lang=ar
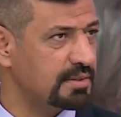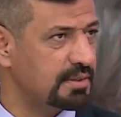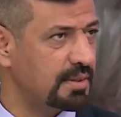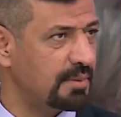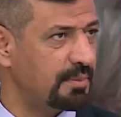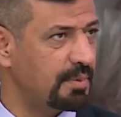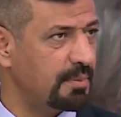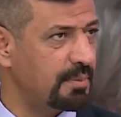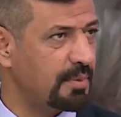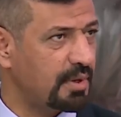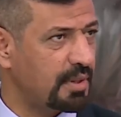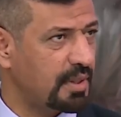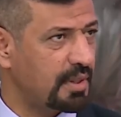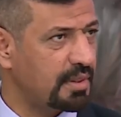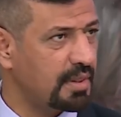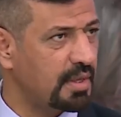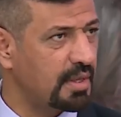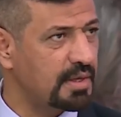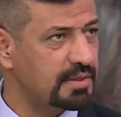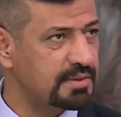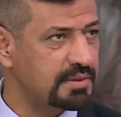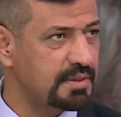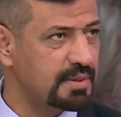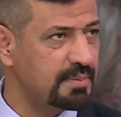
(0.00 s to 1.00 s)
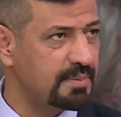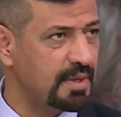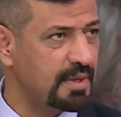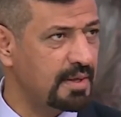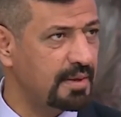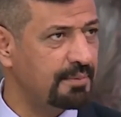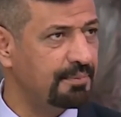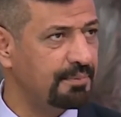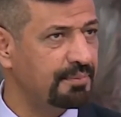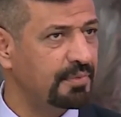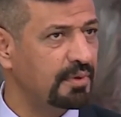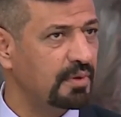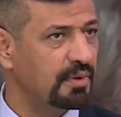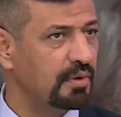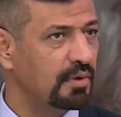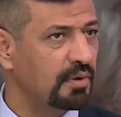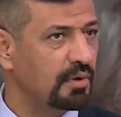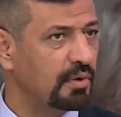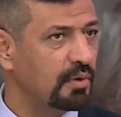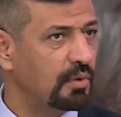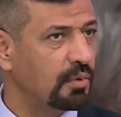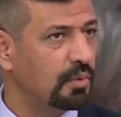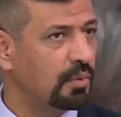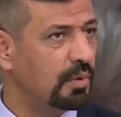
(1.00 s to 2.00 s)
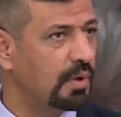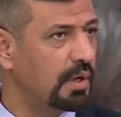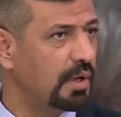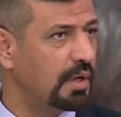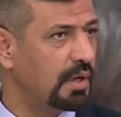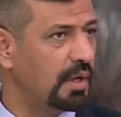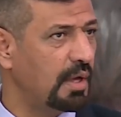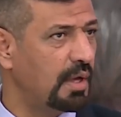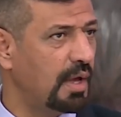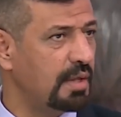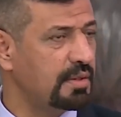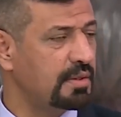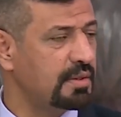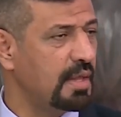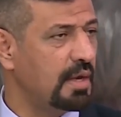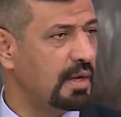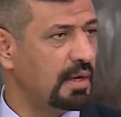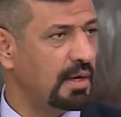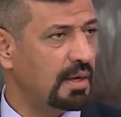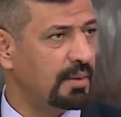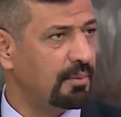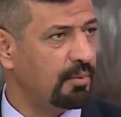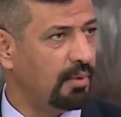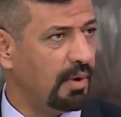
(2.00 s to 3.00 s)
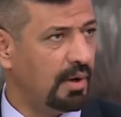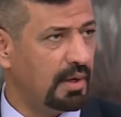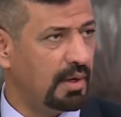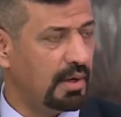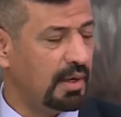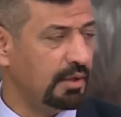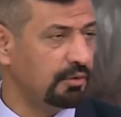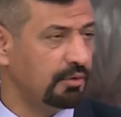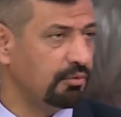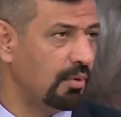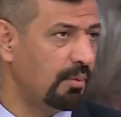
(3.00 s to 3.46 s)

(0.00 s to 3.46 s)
بمرضى الثلاسيميا وادى الى معاناه